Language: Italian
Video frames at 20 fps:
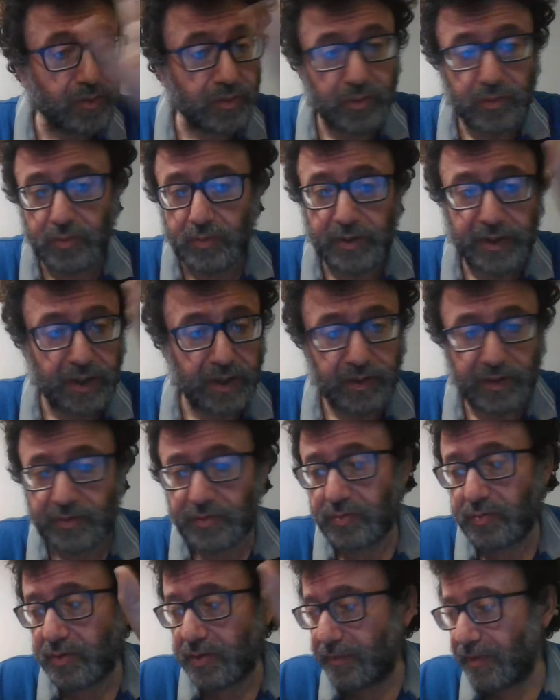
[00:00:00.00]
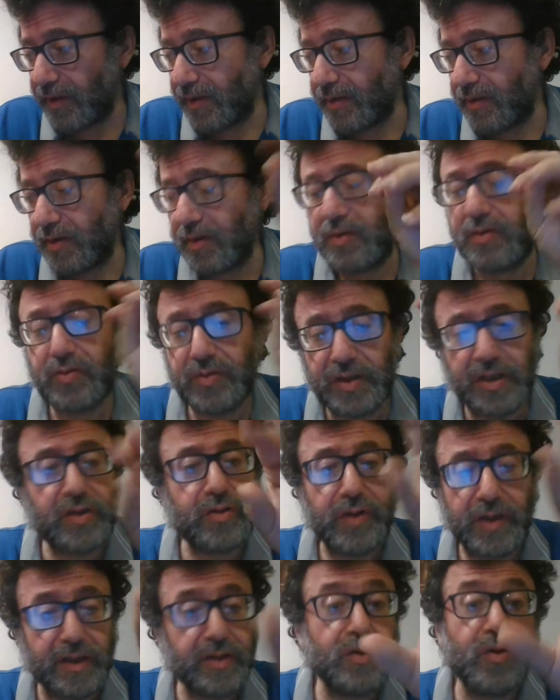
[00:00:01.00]
non lo nego assolutamente, lo
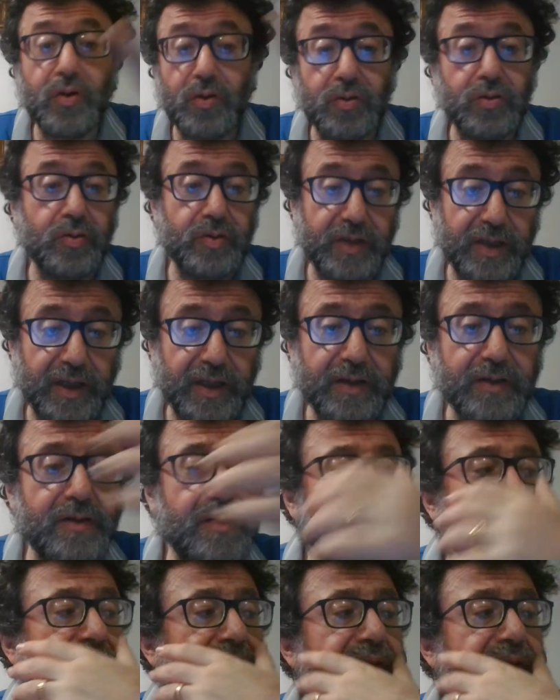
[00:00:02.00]
dico e non lo nego,